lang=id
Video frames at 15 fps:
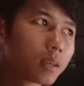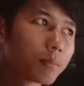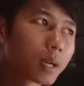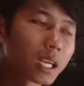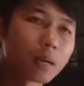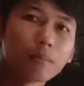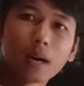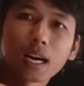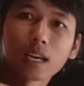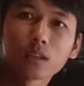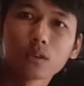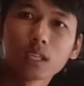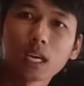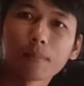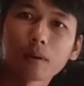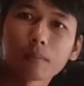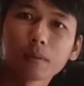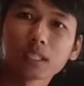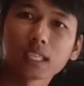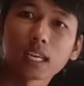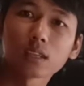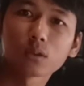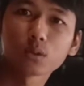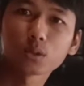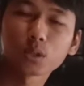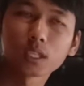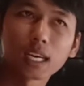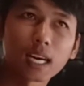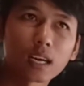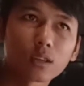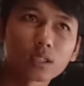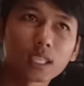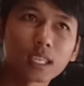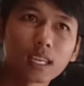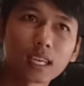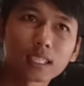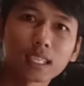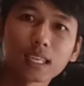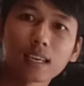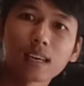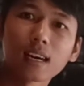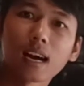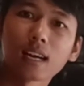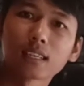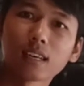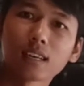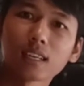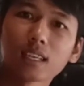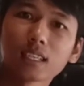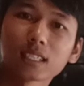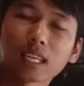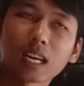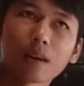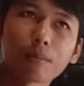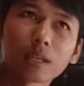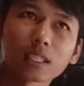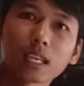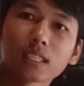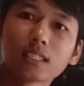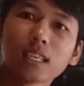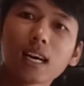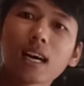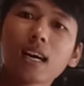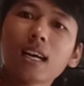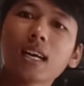perkembangan dunia perbisan khususnya karoseri laksana ada rilisan apa saja